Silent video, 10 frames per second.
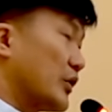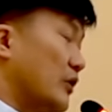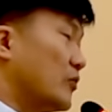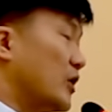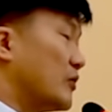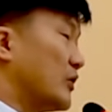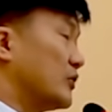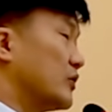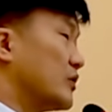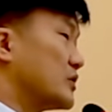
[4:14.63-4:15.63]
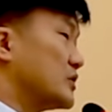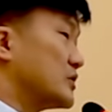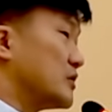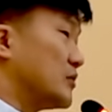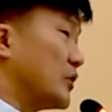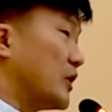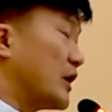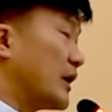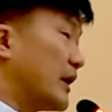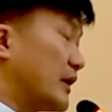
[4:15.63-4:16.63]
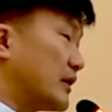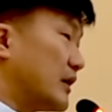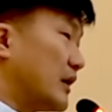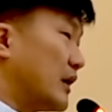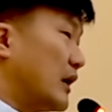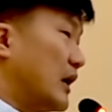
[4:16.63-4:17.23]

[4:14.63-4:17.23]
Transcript: 겸허함이 어떤 것인지를 배워 알아야 하는데